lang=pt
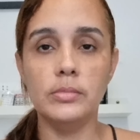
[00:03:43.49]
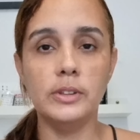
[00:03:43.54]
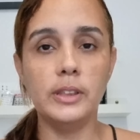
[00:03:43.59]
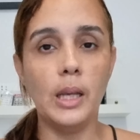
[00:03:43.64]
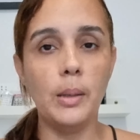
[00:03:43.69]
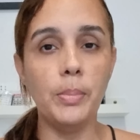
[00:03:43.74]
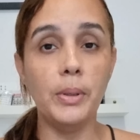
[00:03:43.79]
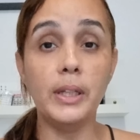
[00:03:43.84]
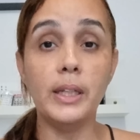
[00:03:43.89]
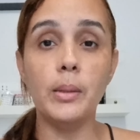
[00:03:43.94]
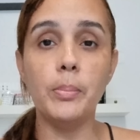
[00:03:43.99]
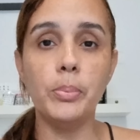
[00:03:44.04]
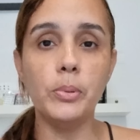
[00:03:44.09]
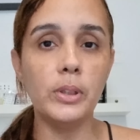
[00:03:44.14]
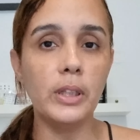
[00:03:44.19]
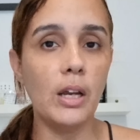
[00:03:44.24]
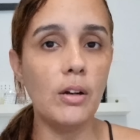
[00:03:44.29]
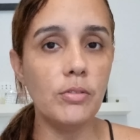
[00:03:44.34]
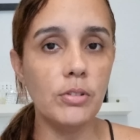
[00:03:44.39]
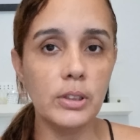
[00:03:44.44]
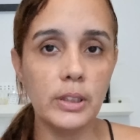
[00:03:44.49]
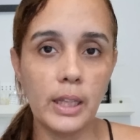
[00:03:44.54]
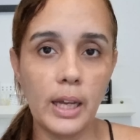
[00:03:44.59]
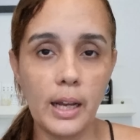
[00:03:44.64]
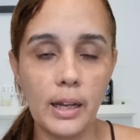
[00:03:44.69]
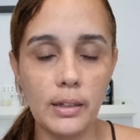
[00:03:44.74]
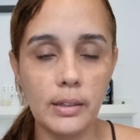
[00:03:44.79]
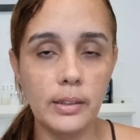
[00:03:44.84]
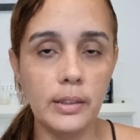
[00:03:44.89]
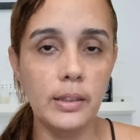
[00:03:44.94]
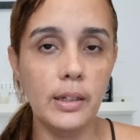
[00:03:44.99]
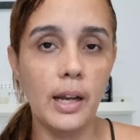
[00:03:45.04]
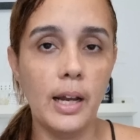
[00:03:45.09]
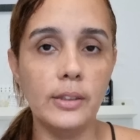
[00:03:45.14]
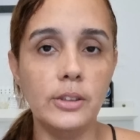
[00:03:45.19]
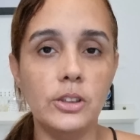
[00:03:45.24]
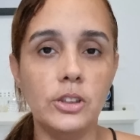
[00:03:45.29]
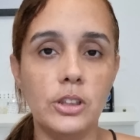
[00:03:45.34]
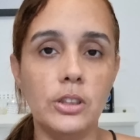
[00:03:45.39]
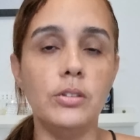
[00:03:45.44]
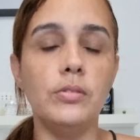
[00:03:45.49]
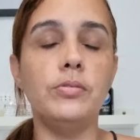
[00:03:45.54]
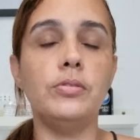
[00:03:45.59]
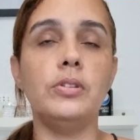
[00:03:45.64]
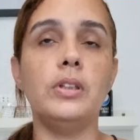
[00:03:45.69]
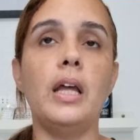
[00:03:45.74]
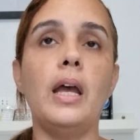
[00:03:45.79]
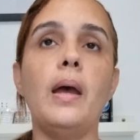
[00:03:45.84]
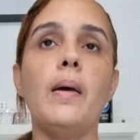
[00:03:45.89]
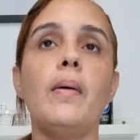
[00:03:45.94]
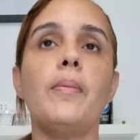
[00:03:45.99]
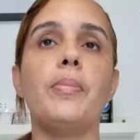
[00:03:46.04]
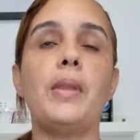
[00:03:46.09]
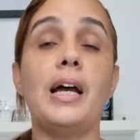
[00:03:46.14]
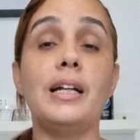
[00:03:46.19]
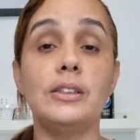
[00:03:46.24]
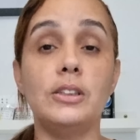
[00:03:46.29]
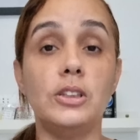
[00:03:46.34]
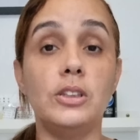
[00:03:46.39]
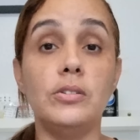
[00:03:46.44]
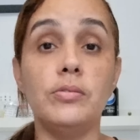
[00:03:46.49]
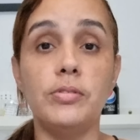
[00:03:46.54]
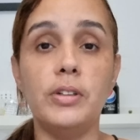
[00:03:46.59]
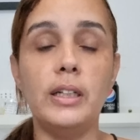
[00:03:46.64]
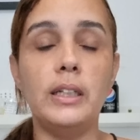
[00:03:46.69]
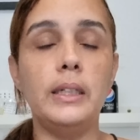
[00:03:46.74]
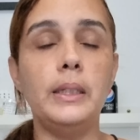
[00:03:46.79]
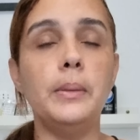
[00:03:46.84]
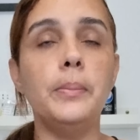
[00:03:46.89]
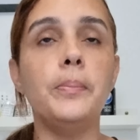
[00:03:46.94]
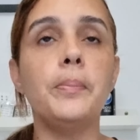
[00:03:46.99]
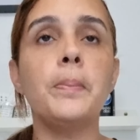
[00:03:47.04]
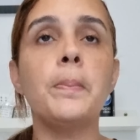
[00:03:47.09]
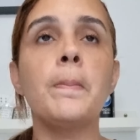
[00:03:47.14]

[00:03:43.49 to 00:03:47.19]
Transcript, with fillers: Sempre que puder, eu vou estar tá ali, ativo, né? Ativo ali.